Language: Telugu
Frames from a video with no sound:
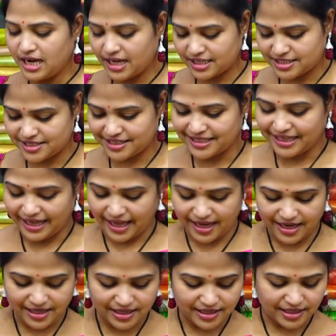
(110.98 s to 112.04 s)
నెక్స్ట్ గ్రే
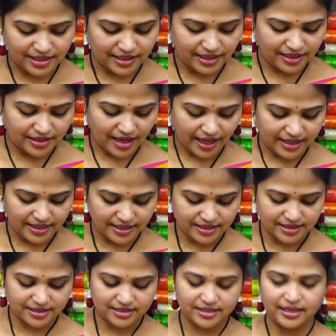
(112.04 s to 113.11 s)
కలర్ అండి
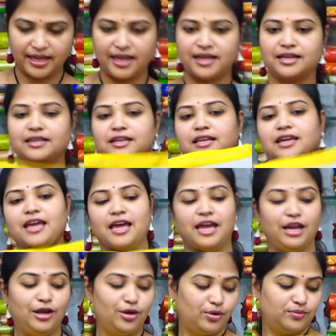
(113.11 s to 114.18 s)
లైట్ గ్రే కలర్కి
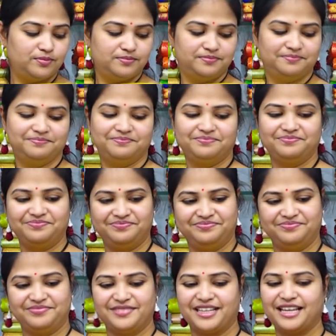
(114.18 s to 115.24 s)
ఎల్లో
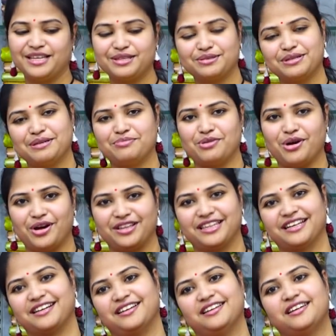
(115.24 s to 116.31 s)
ఇది కూడా
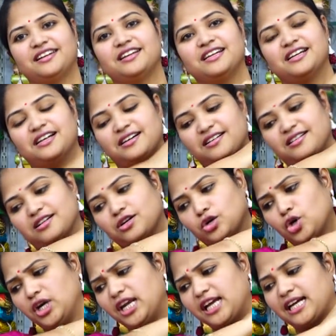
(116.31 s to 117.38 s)
బాగుంది కలర్
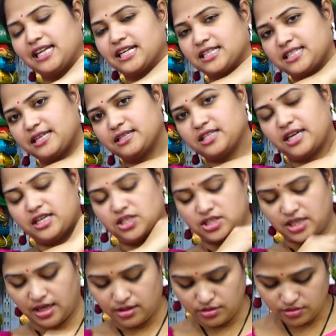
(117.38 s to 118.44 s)
కొన్ని కలర్సే
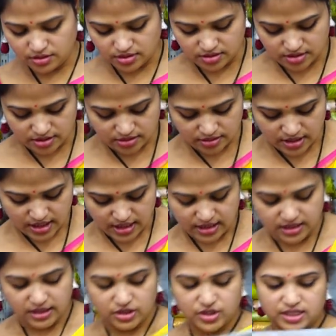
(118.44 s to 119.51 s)
చేయించాను
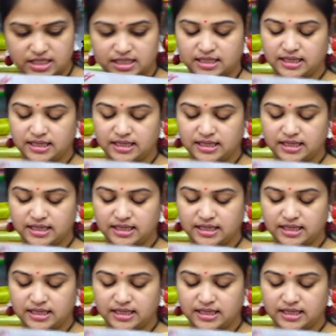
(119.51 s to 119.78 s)
ఇది వచ్చేసి